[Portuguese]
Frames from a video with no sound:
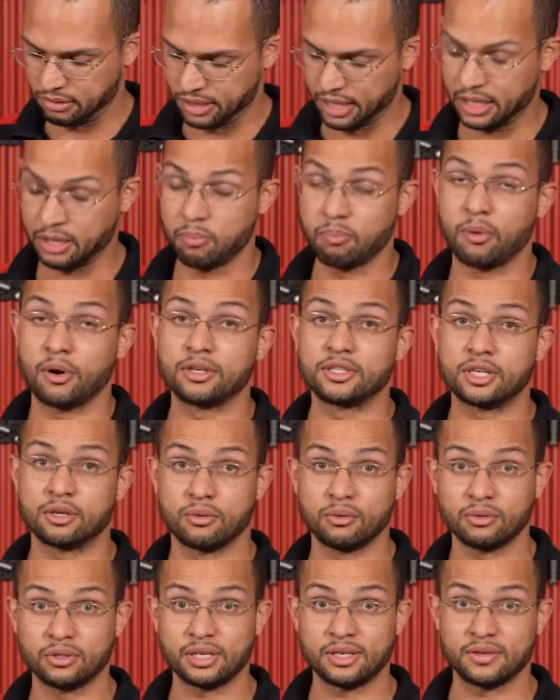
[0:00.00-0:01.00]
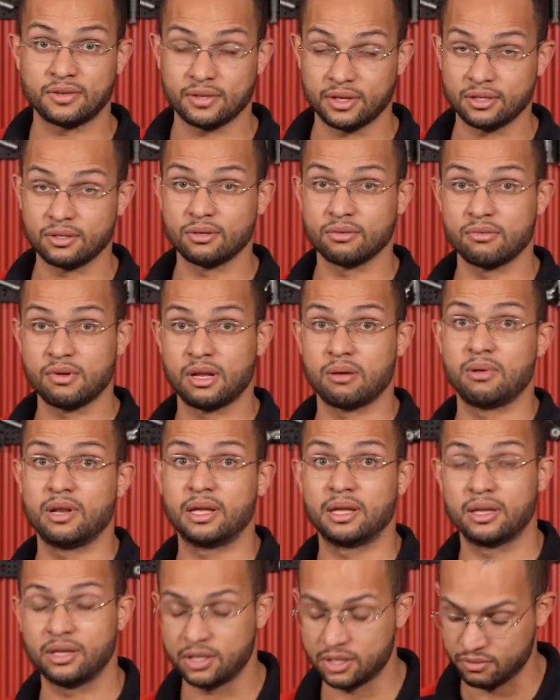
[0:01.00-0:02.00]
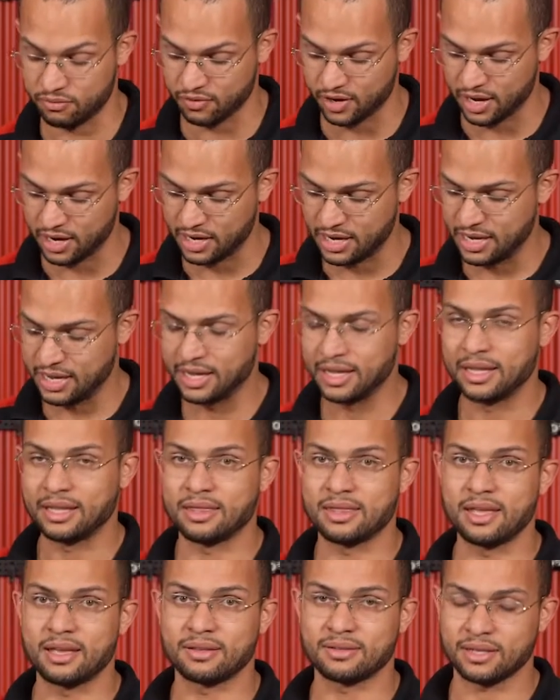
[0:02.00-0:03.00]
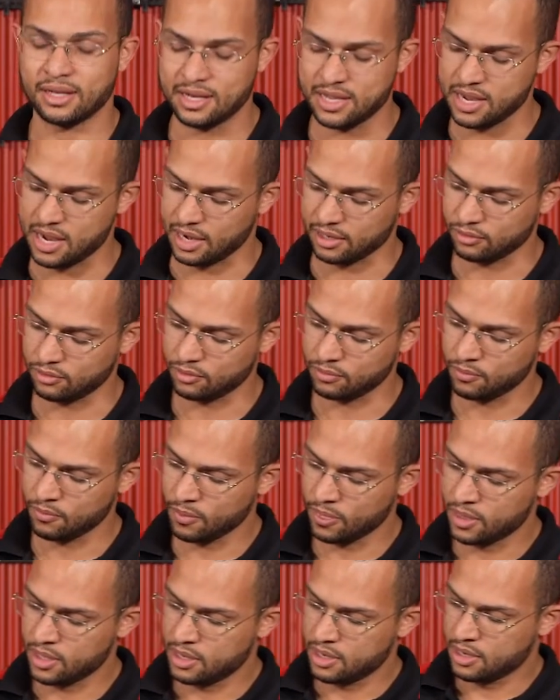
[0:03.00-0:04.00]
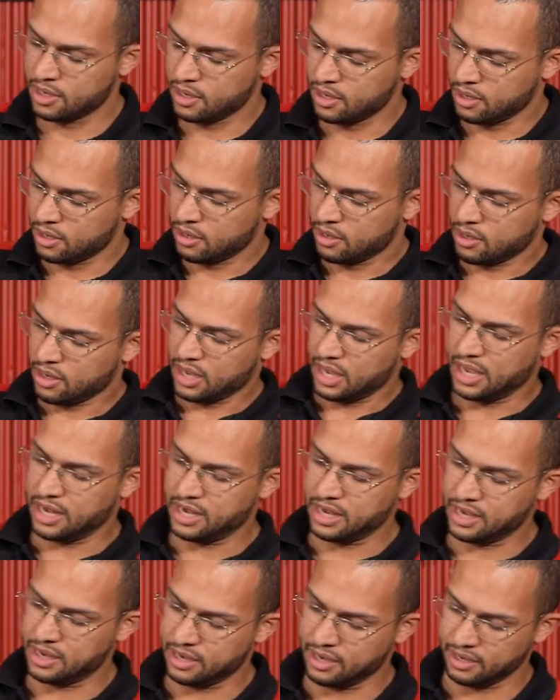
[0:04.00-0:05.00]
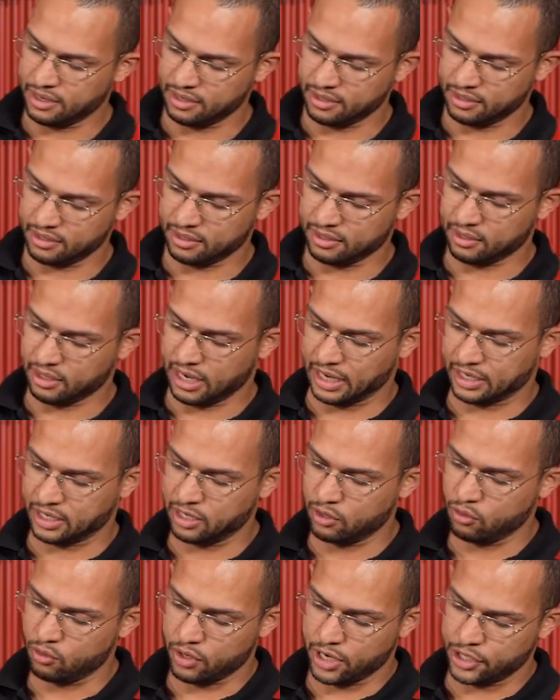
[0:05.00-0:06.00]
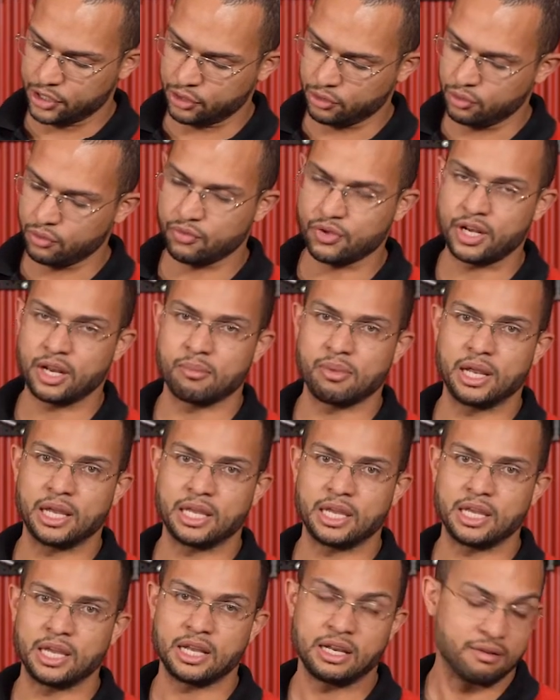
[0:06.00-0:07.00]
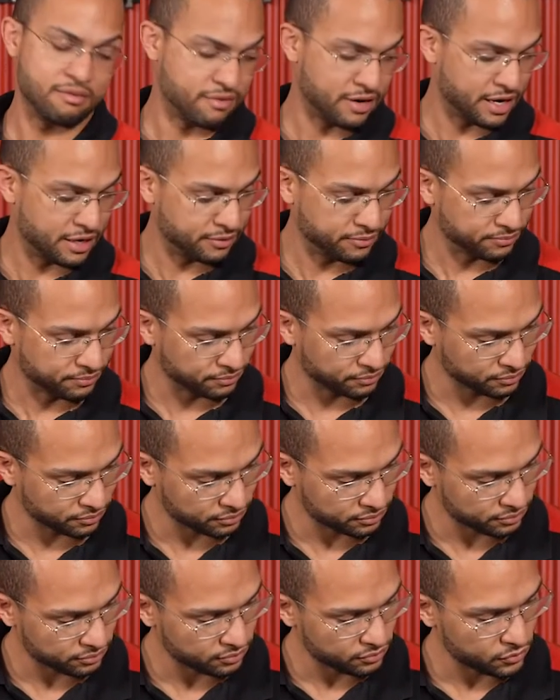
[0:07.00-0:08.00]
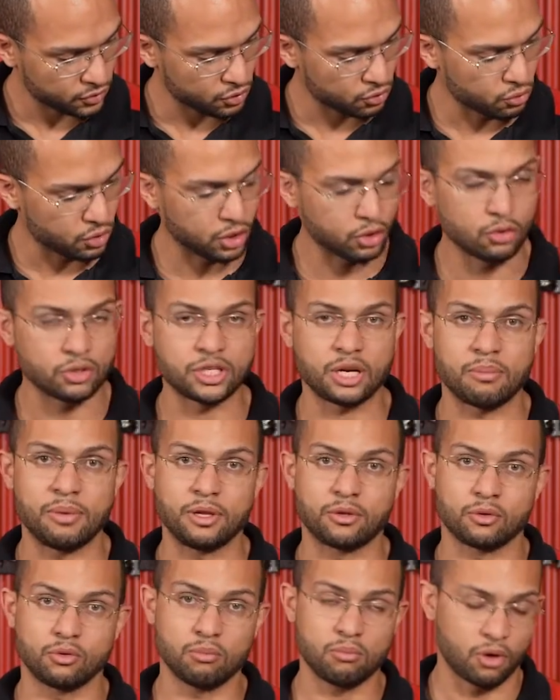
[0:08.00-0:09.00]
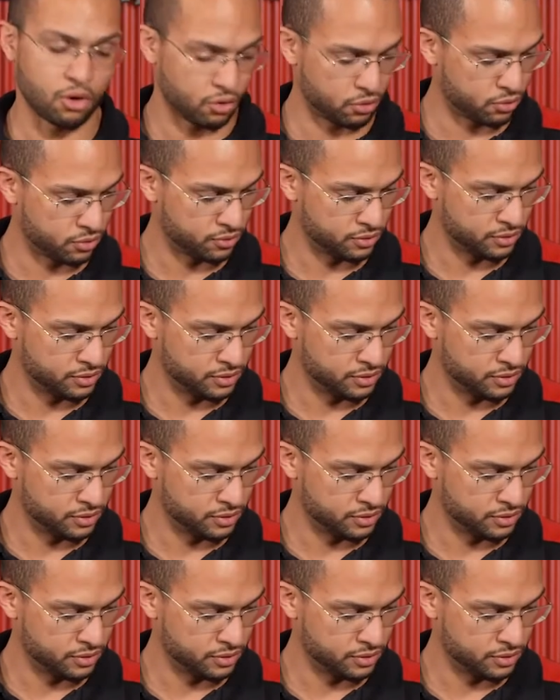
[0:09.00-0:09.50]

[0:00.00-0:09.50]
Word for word: O que, que pode acontecer se o virabrequim tiver desalinhado? Ele, aqui o eixo do virabrequim ele vai no alojamento do bloco.